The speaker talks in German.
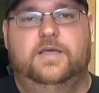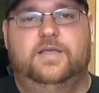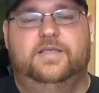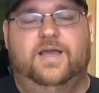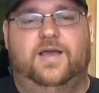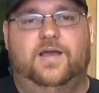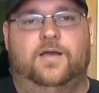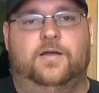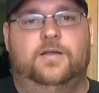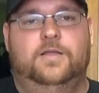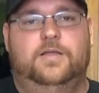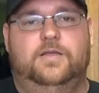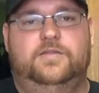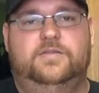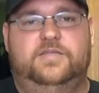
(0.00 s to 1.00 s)
Ja,
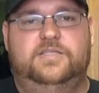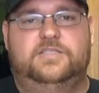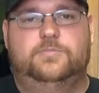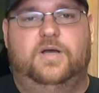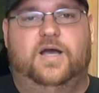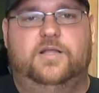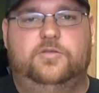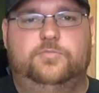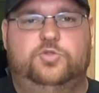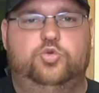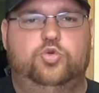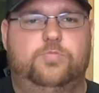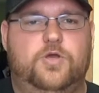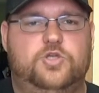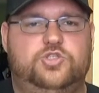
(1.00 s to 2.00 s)
in diesem
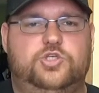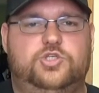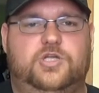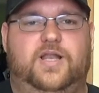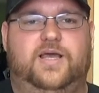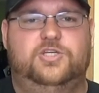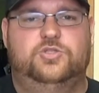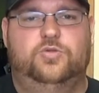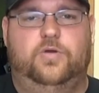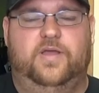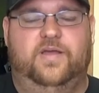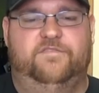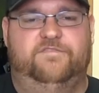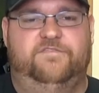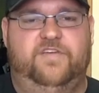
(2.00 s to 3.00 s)
Atemzug möchte ich gleich noch
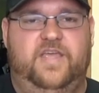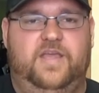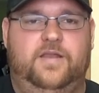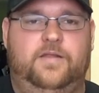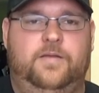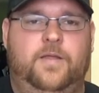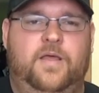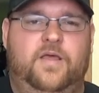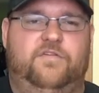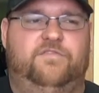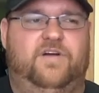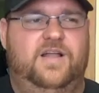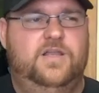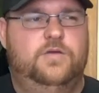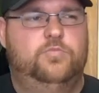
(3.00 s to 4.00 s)
erwähnen,
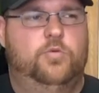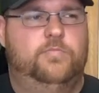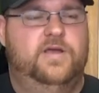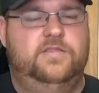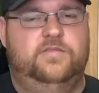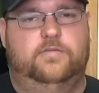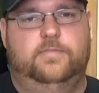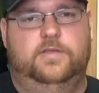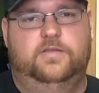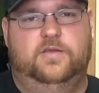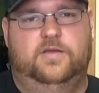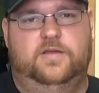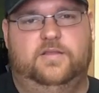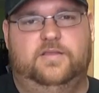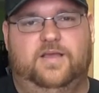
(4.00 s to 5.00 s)
weil im Moment im
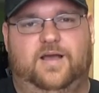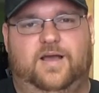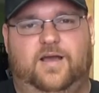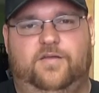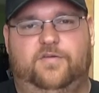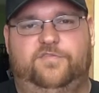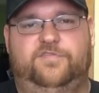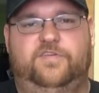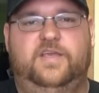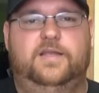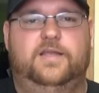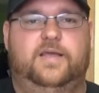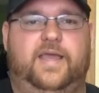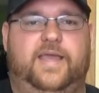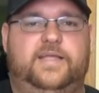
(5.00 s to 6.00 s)
Internet gerade
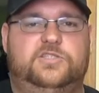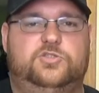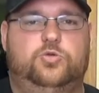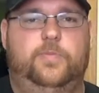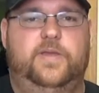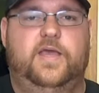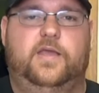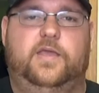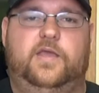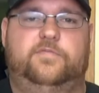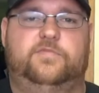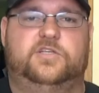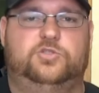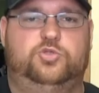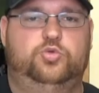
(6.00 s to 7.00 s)
viele Hates
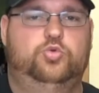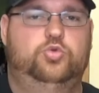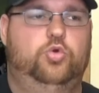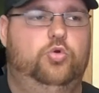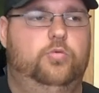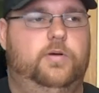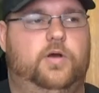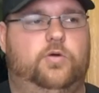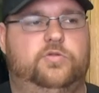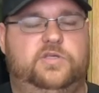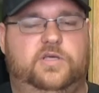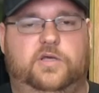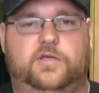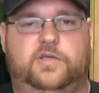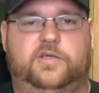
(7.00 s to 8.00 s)
umhergehen, was YouTuber und
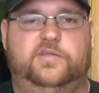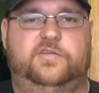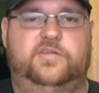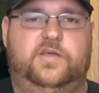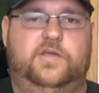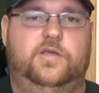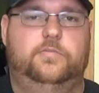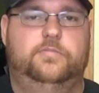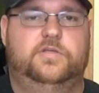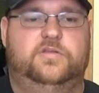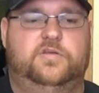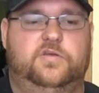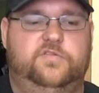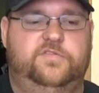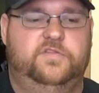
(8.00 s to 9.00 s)
ihre Kritiken
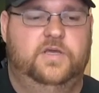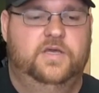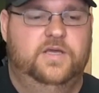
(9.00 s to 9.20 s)
betrifft.